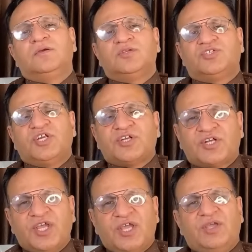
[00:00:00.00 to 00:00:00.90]

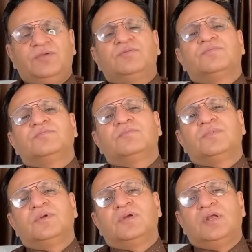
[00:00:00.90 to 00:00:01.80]
चिट्ठी
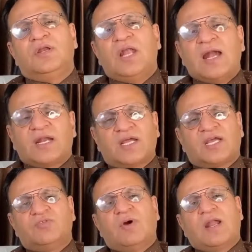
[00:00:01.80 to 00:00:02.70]
लेटर
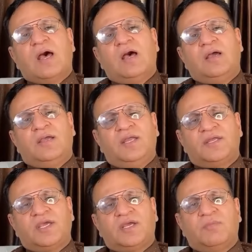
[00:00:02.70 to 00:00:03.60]
के द्वारा
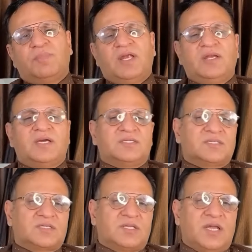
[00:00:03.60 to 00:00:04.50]
इनकी कंप्लेंट कर
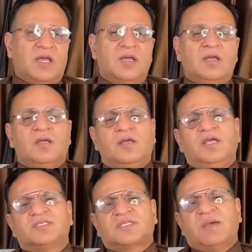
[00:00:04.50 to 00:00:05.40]
सकते हैं
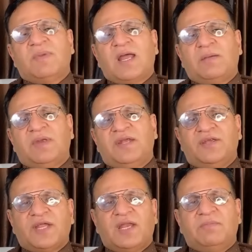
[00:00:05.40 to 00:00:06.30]
इसके बारे में
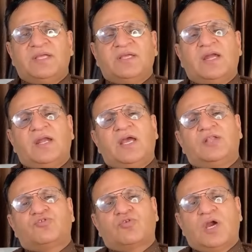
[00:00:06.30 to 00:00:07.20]
डिटेल में जानना है
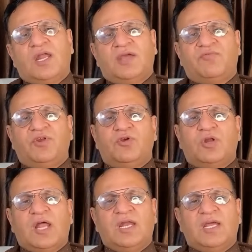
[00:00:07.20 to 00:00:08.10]
तो कल एक वीडियो
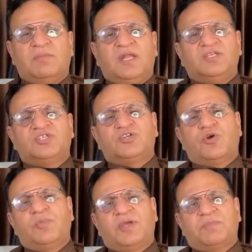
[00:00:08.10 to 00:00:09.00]
डाली है मैंने इसी
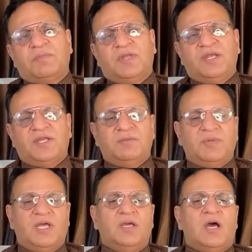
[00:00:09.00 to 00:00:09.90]
टॉपिक पे मेरी टीम
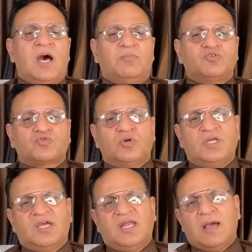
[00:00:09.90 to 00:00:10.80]
ने आप उसको
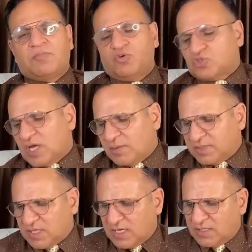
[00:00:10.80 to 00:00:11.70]
देख लें आपको सारा
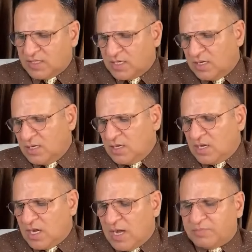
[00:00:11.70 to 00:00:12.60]
पता लग
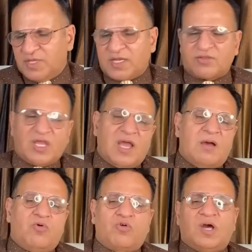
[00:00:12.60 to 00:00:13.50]
जाएगा अब देखते हैं
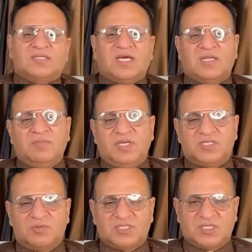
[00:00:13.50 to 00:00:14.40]
आमूर खास आदमी की
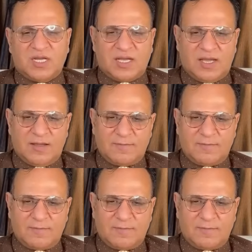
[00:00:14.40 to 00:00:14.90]
समस्या क्या है